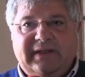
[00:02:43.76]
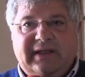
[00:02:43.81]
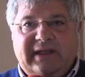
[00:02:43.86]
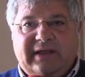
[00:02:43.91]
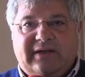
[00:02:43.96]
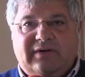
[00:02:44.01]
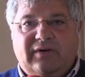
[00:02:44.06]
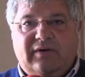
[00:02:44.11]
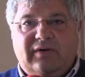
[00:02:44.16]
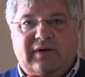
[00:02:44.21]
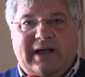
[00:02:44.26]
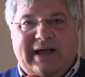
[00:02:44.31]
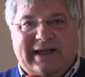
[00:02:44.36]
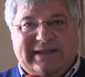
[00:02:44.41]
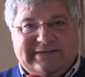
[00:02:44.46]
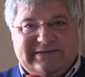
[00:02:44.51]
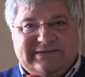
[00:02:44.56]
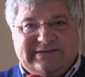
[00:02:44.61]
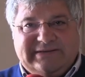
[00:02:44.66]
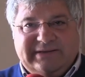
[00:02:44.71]
ecco,
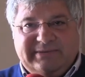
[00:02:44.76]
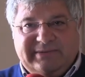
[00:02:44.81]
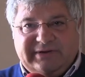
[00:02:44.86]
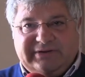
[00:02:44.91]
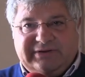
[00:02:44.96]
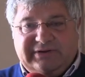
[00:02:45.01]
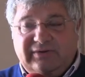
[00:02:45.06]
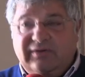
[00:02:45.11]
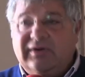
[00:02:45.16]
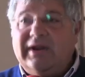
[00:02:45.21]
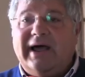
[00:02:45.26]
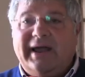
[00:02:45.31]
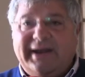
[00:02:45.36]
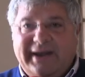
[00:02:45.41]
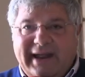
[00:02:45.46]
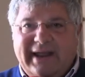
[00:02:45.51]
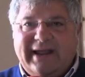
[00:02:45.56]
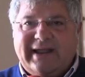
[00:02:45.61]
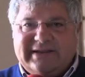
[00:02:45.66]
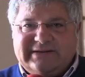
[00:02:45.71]
ansie
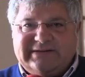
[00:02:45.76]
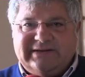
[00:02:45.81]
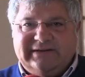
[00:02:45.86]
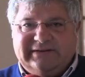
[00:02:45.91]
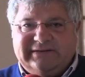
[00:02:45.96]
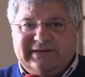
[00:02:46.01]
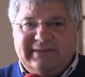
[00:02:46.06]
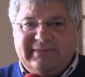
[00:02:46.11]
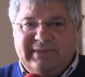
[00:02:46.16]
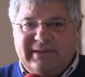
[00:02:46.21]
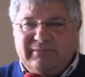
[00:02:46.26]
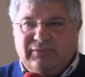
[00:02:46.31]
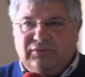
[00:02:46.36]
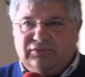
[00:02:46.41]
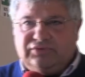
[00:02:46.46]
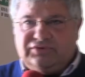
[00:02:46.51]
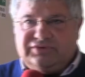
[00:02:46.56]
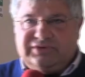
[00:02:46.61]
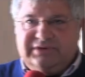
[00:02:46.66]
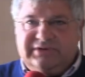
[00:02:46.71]
particolari, anche se il tema è
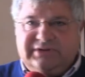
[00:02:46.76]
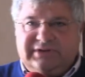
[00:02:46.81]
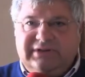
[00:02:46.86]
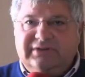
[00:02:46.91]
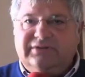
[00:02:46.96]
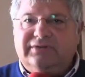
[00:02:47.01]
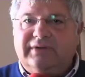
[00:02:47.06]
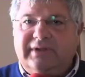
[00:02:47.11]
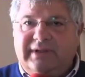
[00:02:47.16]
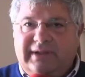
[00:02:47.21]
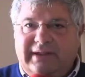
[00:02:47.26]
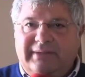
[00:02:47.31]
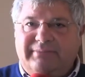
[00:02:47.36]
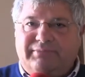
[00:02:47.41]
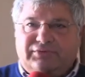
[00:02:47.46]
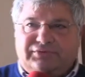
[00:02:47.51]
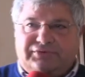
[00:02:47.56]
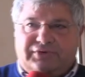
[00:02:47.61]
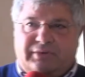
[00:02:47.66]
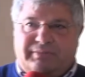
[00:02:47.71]
molto sentito e
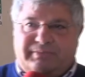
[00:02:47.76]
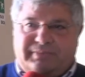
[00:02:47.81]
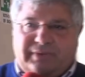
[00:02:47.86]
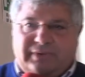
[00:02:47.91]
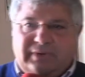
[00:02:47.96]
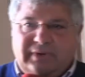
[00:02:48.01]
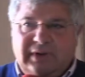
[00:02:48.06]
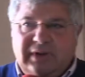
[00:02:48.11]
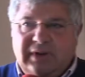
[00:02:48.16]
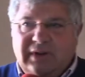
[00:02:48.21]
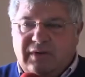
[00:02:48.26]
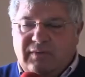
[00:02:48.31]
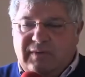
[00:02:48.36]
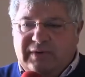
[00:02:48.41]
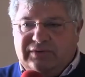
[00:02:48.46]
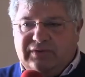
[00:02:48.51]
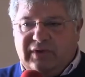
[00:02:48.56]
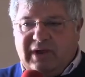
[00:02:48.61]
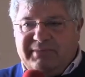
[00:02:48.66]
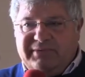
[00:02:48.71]
purtroppo
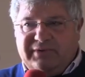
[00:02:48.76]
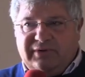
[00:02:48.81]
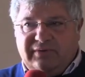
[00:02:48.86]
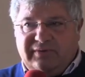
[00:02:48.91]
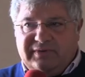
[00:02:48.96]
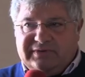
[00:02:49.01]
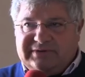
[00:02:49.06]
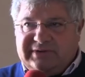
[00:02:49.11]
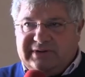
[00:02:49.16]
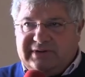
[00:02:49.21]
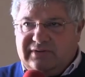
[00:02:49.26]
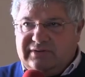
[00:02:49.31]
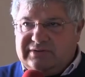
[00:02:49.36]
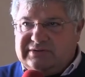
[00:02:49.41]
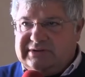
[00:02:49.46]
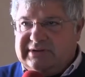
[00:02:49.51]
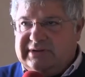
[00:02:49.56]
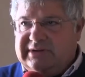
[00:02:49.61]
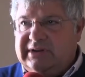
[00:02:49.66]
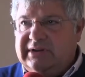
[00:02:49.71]
quando capitano queste
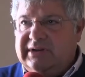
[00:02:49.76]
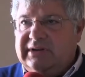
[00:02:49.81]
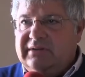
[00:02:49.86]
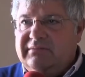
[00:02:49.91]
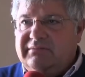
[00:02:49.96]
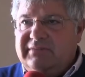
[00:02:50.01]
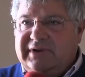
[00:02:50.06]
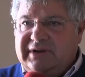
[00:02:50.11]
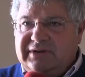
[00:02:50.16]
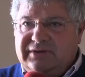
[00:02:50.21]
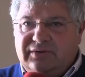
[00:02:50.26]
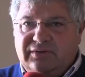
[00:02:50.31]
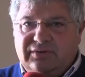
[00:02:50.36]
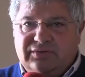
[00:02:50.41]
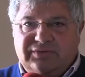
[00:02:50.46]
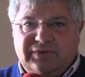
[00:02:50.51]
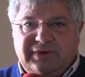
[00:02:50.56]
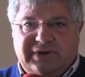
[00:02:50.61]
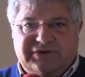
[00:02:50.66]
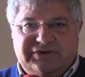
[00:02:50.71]
cose mi rendo
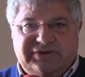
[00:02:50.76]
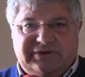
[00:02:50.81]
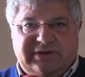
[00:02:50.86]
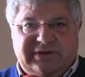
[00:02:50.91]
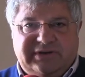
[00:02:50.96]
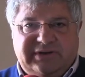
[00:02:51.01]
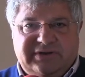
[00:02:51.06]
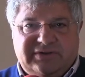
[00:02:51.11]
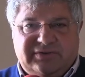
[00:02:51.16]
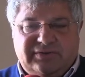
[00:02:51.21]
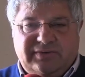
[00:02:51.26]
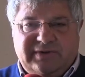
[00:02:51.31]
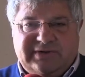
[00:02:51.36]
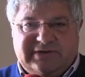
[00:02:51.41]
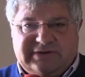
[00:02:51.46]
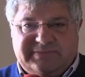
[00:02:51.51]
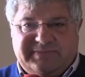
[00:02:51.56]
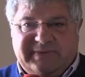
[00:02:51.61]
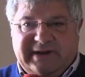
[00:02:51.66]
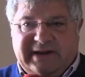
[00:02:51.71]
conto che i cittadini sono
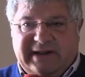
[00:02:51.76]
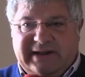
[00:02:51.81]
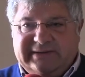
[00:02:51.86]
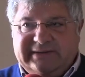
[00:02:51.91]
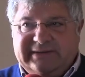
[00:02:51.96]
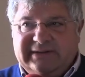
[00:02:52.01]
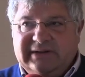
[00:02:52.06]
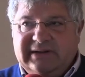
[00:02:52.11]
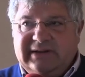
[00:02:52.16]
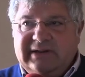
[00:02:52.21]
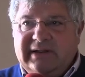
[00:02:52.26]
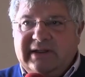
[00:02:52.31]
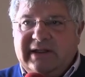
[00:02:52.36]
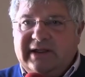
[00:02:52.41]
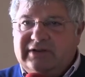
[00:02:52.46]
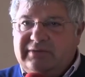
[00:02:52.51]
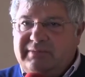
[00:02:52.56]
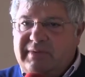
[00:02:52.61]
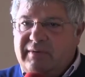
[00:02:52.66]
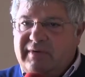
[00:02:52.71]
esasperati
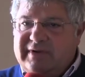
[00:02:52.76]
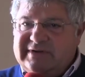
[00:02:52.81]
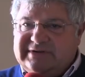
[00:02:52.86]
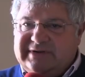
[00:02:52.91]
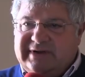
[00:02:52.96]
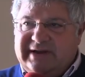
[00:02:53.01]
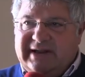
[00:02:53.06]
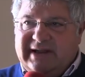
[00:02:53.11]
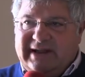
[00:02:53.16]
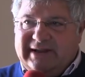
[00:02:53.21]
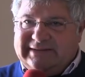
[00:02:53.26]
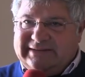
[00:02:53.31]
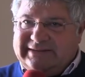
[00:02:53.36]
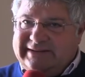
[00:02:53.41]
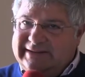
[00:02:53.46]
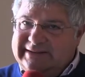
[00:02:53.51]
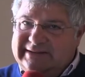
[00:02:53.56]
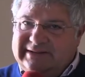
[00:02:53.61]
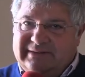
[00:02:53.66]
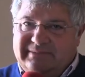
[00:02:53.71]
e dobbiamo essere
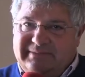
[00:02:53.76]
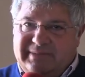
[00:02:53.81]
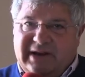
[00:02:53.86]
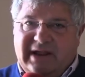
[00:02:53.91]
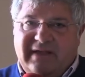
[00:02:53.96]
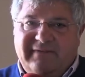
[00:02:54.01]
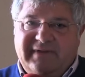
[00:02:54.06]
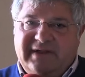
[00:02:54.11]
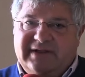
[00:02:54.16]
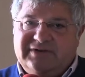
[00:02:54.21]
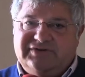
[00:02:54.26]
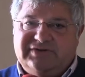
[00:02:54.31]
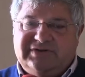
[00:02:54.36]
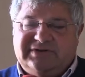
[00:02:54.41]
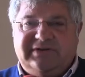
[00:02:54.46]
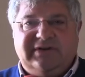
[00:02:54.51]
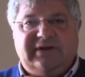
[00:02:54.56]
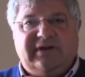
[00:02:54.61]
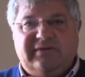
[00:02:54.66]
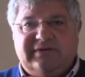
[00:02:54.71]
attenti e bravi a
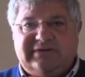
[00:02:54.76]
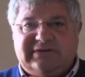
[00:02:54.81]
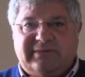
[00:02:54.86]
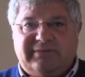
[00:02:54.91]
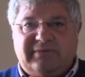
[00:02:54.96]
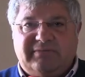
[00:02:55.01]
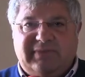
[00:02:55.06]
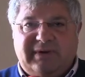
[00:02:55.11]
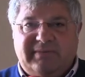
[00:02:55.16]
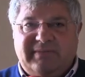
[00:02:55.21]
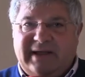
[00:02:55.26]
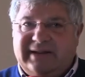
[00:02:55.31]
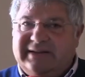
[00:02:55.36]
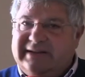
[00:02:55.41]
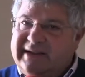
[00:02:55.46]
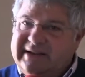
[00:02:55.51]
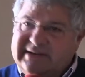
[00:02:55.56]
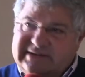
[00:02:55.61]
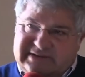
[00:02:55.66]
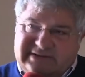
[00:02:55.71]
gestire questa
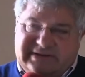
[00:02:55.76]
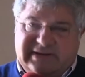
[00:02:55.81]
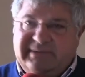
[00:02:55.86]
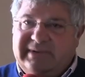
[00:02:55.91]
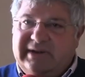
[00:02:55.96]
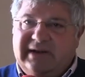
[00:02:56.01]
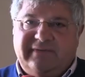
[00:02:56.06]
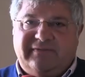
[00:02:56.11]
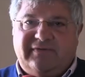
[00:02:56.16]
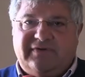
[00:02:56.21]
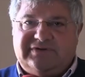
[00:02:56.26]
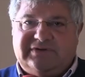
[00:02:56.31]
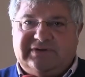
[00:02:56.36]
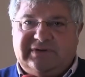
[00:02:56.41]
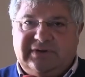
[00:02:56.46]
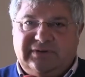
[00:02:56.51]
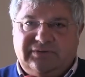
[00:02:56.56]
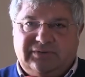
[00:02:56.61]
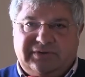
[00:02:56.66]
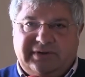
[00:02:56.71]
problematica insieme alle forze
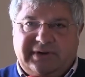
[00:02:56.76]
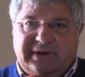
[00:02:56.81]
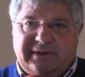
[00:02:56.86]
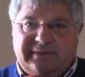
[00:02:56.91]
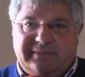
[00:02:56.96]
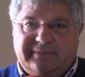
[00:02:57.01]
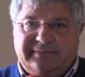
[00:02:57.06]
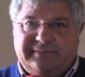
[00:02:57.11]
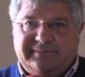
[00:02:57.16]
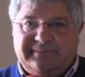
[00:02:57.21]
dell'ordine.